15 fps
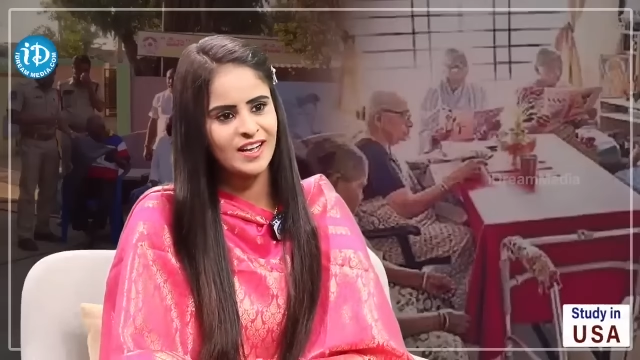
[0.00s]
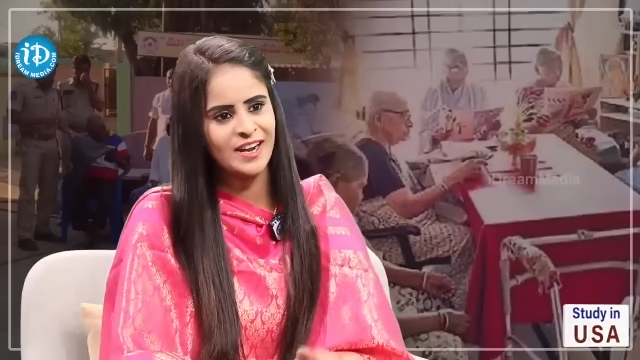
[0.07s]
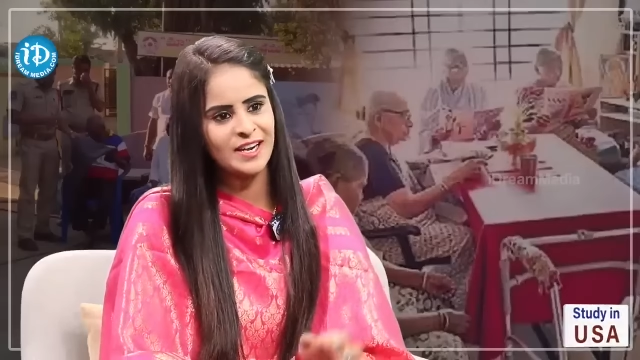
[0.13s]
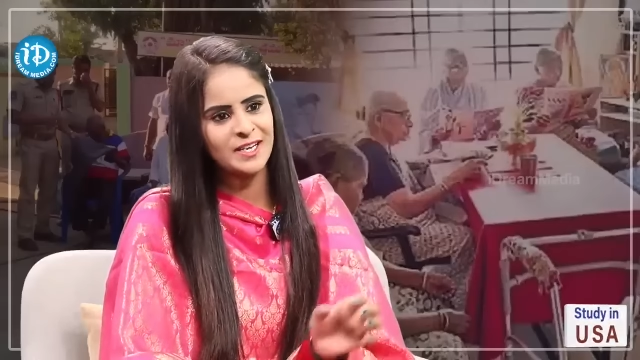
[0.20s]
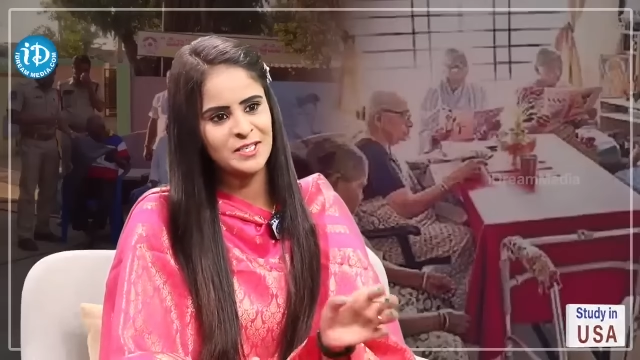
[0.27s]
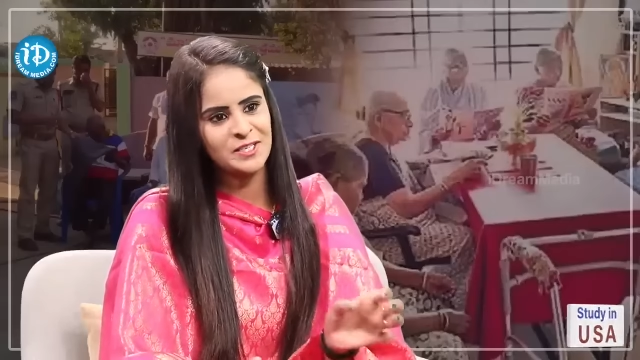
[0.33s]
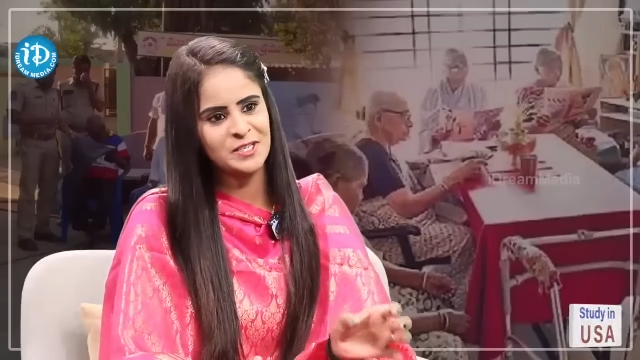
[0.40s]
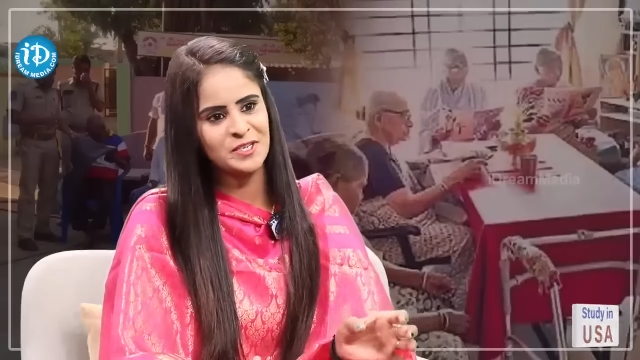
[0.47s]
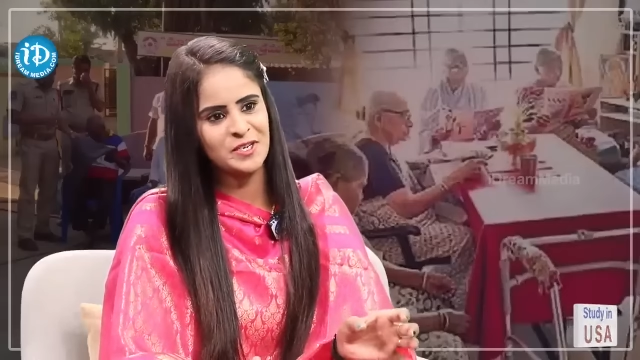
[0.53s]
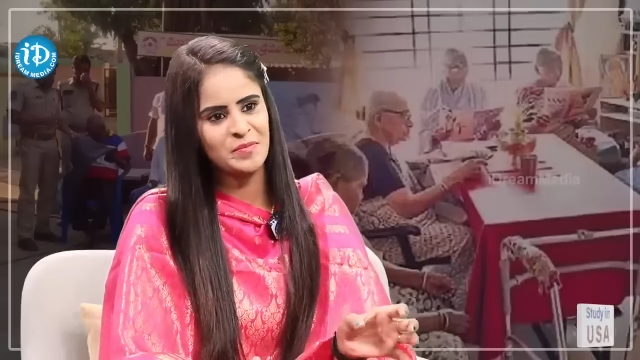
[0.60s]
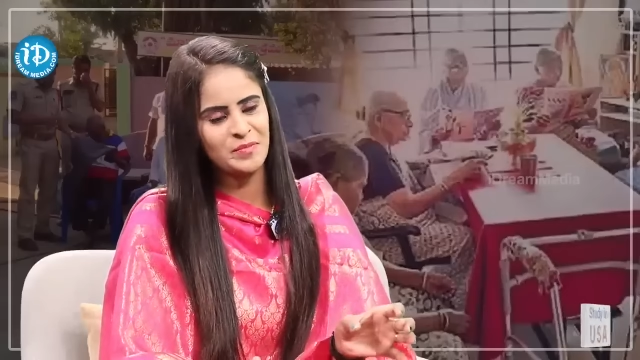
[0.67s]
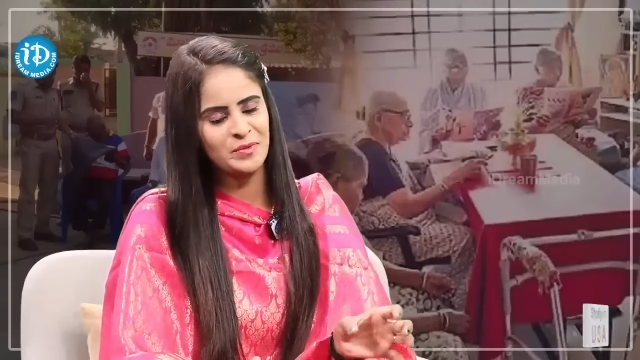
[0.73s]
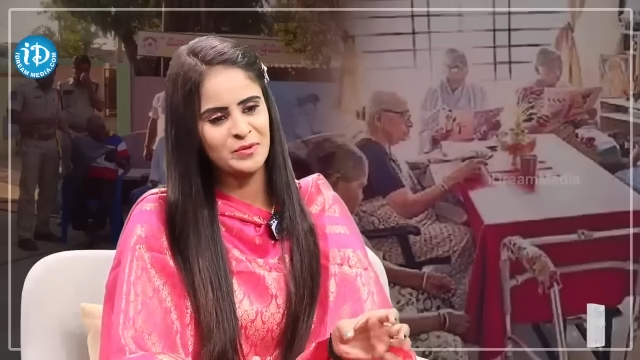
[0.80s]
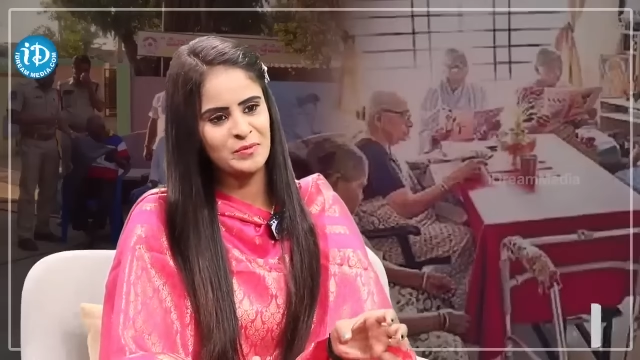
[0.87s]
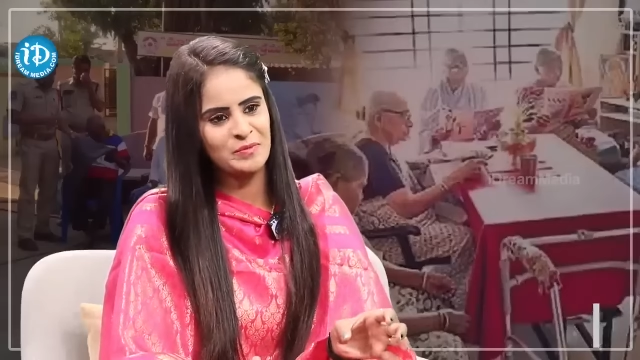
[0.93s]
అంటే
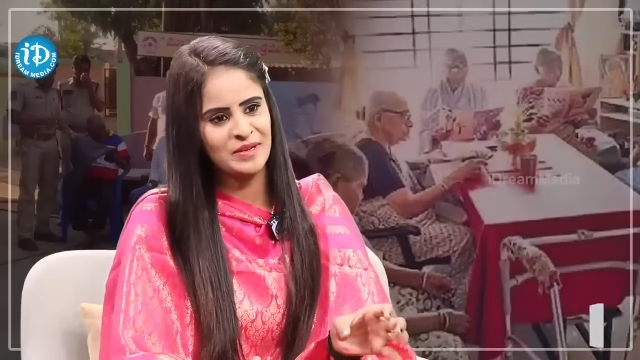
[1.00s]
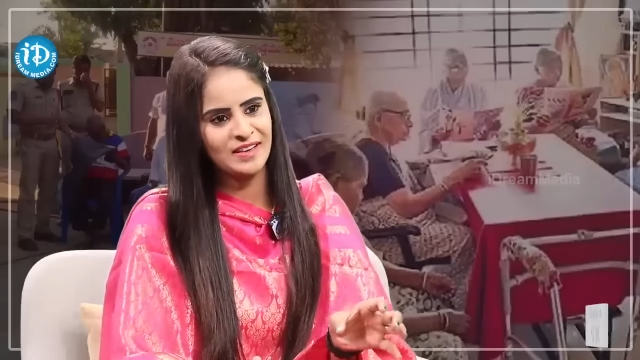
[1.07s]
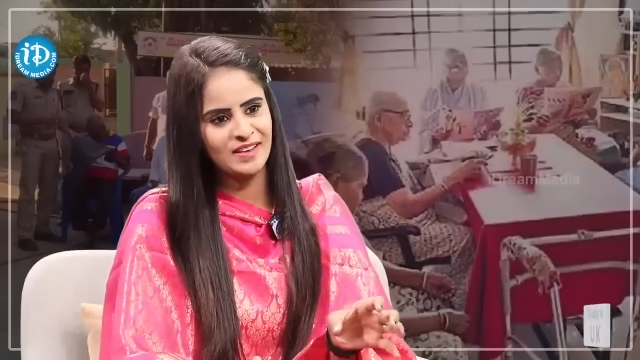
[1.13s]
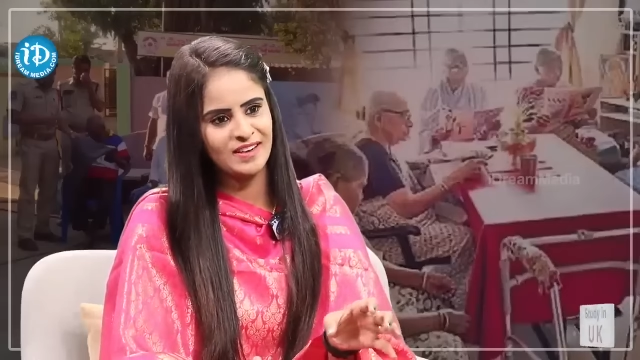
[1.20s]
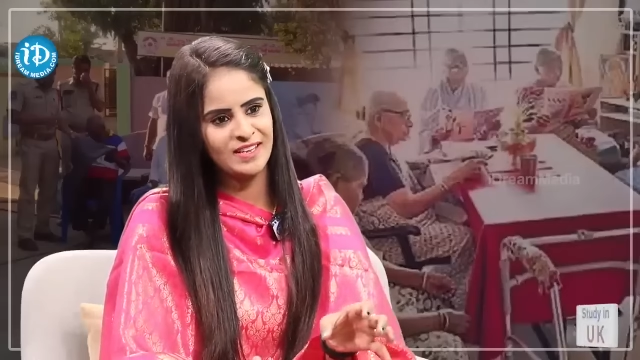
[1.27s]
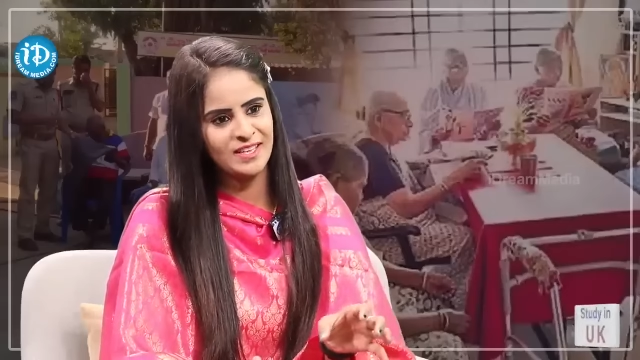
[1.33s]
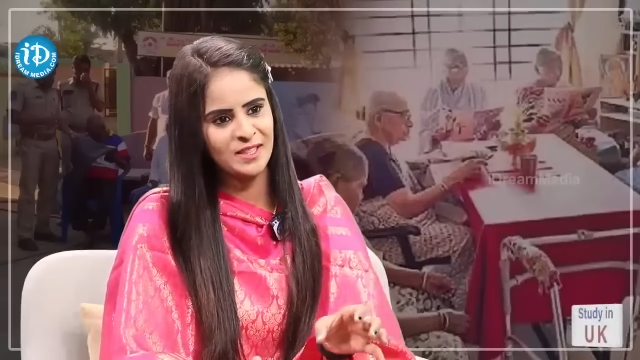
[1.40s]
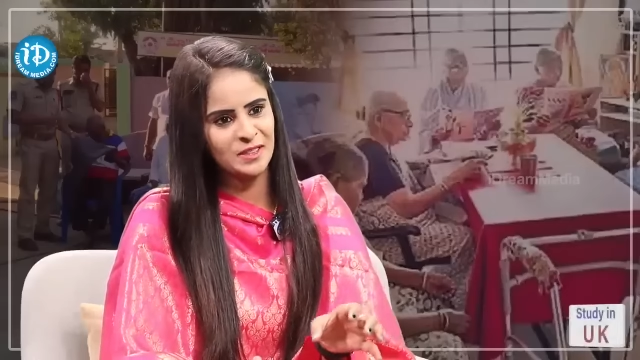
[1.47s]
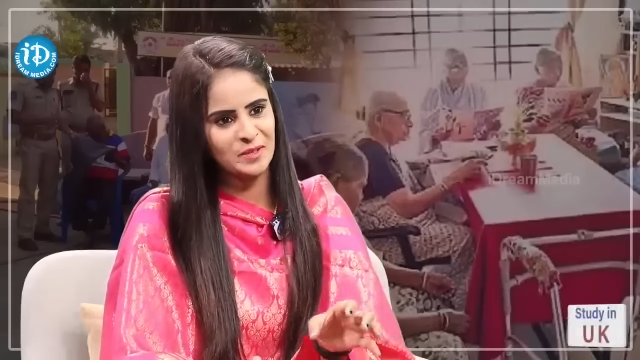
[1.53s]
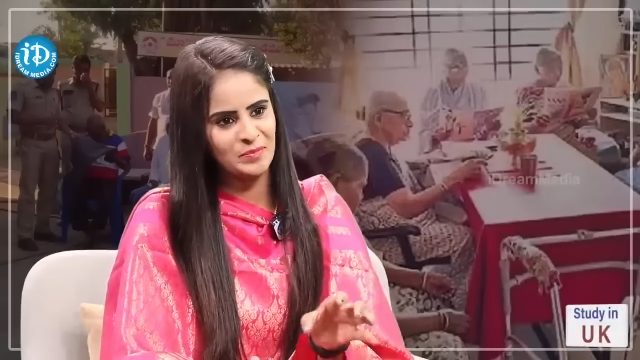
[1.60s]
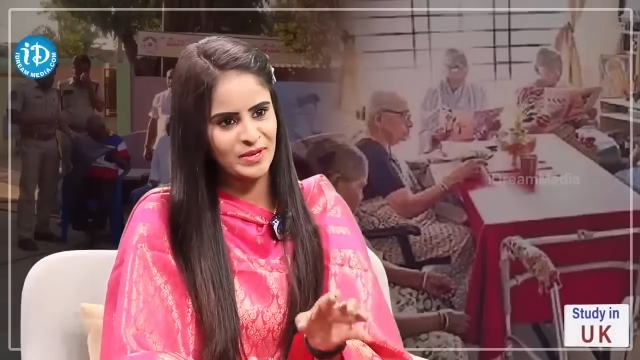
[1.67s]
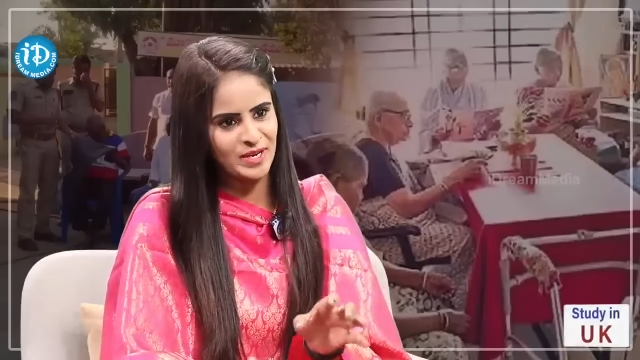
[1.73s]
చిన్నప్పుడు పిల్లల్ని ఎంత